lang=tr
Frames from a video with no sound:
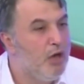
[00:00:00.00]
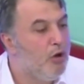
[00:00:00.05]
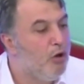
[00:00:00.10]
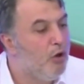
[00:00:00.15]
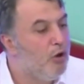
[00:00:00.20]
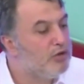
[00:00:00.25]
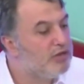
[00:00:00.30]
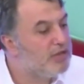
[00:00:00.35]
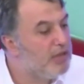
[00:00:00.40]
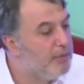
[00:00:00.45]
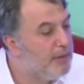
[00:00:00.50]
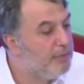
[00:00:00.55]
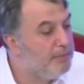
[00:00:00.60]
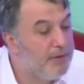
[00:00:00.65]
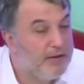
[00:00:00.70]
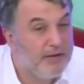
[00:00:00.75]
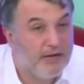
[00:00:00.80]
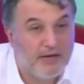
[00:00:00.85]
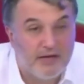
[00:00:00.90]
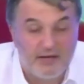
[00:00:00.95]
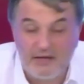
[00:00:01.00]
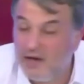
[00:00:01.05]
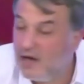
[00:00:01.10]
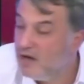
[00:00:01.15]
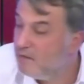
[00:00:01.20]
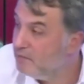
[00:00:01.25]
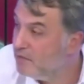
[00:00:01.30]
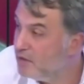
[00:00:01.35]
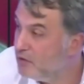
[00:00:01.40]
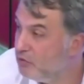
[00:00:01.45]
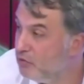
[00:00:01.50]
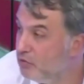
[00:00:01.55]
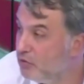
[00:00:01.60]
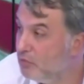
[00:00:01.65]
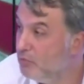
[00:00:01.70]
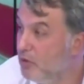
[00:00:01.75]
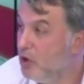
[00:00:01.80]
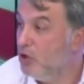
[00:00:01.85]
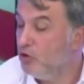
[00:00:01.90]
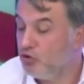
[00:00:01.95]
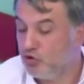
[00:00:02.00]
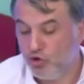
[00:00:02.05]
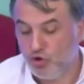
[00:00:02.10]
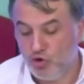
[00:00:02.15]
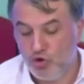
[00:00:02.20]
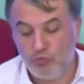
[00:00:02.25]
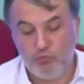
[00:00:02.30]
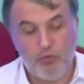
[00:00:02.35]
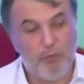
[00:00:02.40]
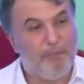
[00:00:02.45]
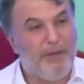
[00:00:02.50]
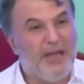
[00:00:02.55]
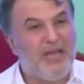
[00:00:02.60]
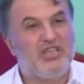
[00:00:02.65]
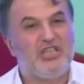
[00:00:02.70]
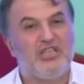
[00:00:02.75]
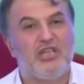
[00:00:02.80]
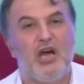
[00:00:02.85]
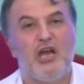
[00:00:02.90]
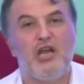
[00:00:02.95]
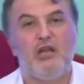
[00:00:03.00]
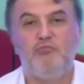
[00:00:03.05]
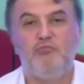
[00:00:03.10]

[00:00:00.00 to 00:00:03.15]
O sebepledir ki sahiplik diyorum. Çünkü bu 5 tane